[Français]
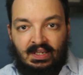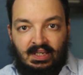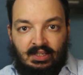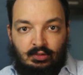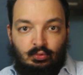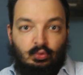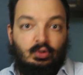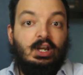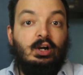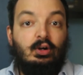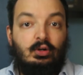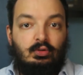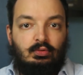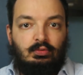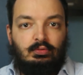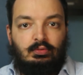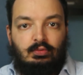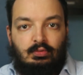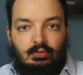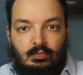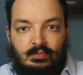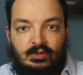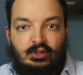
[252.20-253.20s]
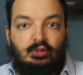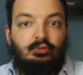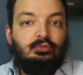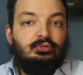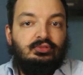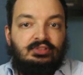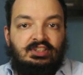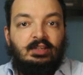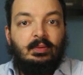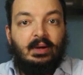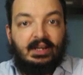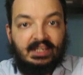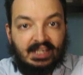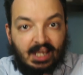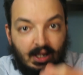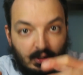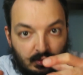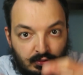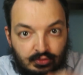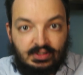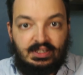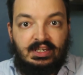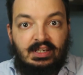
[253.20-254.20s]
Et donc là, au milieu du Tibre, il y a
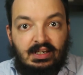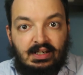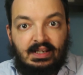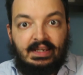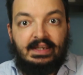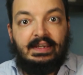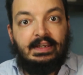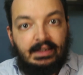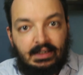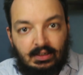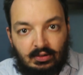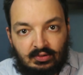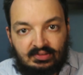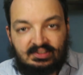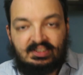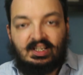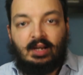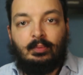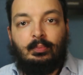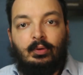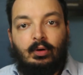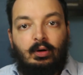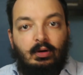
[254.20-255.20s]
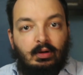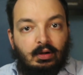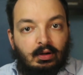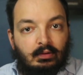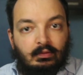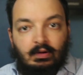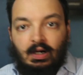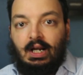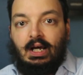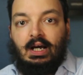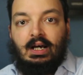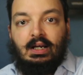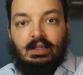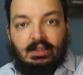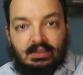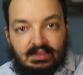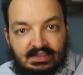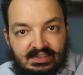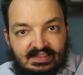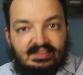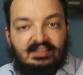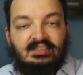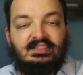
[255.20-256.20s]
une île et le serpent, voilà,
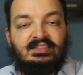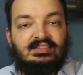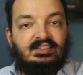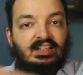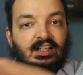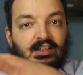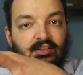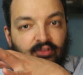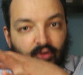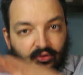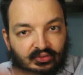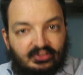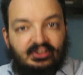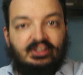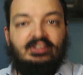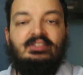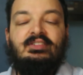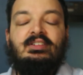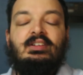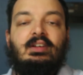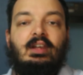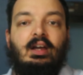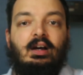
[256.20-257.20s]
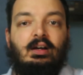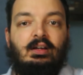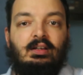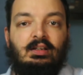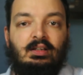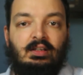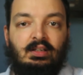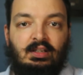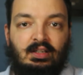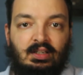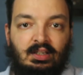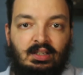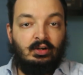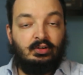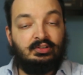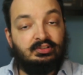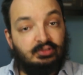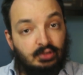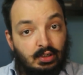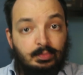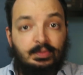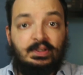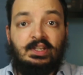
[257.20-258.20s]
il s'installe dans cette île. Alors
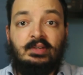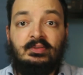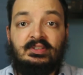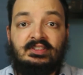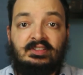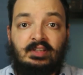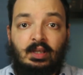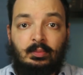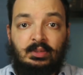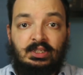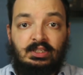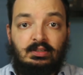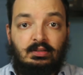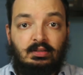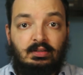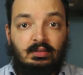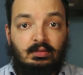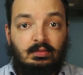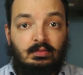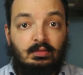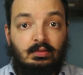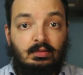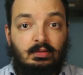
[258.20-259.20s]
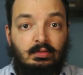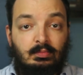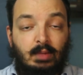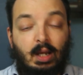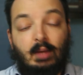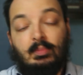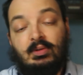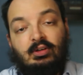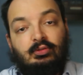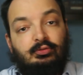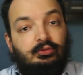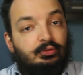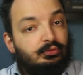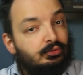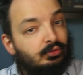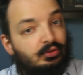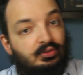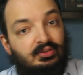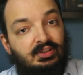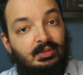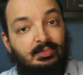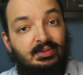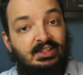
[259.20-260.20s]
est-ce que l'épidémie se termine bah, bien entendu
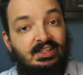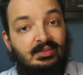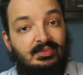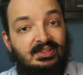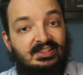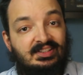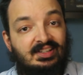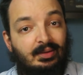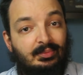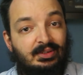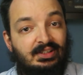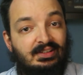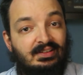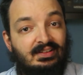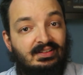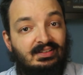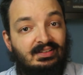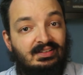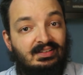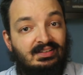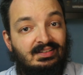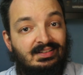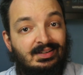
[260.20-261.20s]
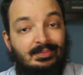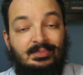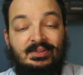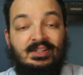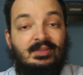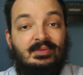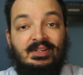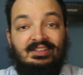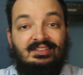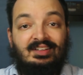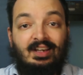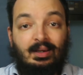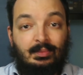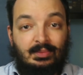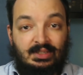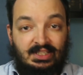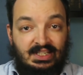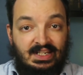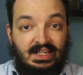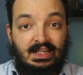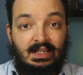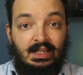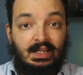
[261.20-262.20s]
que l'épidémie se termine. L'épidémie est
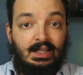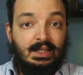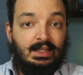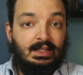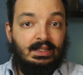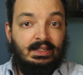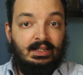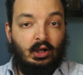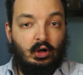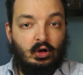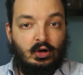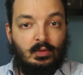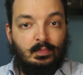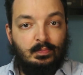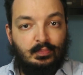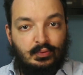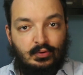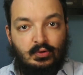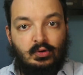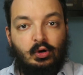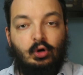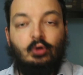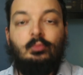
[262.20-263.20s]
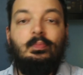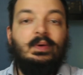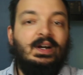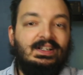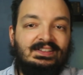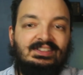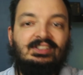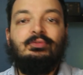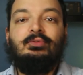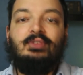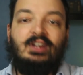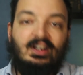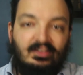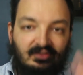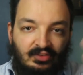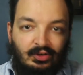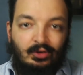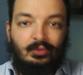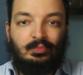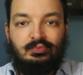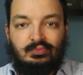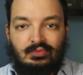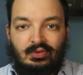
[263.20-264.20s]
terminée et Rome peut repartir de
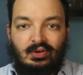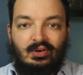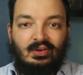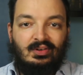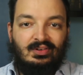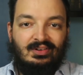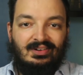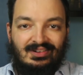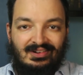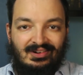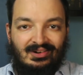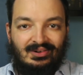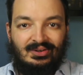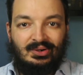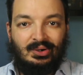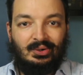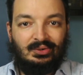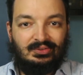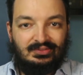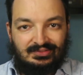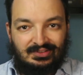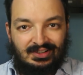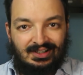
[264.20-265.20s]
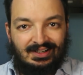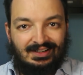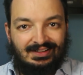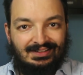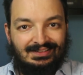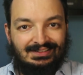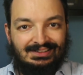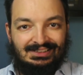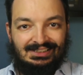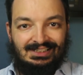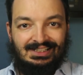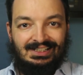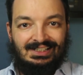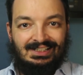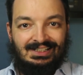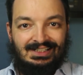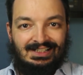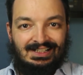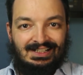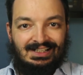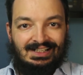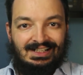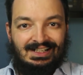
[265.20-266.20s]
l'avant pour, euh, encore une fois,
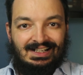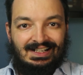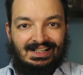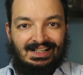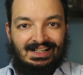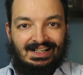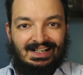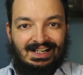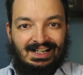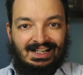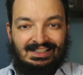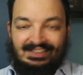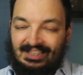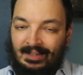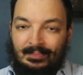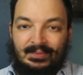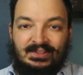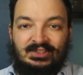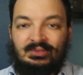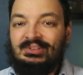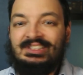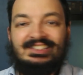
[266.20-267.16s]
attraper son